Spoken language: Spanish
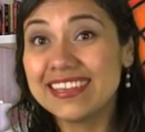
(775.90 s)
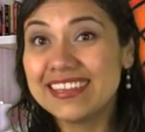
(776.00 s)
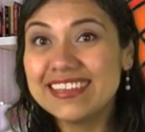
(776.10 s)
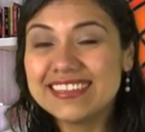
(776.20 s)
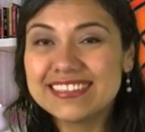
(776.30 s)

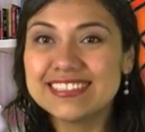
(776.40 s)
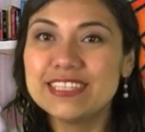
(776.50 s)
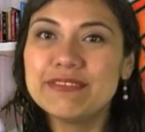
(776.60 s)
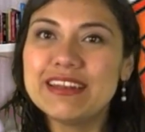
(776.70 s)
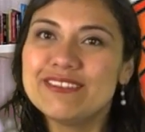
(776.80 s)
y
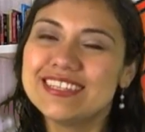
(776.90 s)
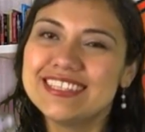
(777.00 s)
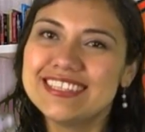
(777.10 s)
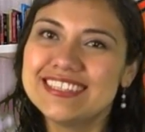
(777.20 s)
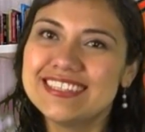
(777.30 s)
reciban lo que
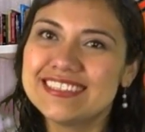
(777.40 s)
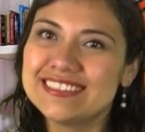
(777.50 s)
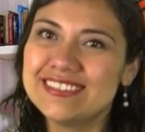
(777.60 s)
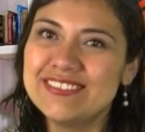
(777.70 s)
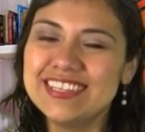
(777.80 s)
tienen que
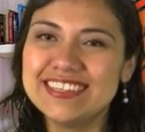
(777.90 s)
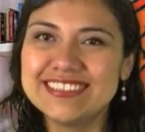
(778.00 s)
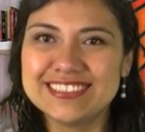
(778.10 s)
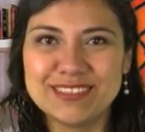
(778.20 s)
recibir en este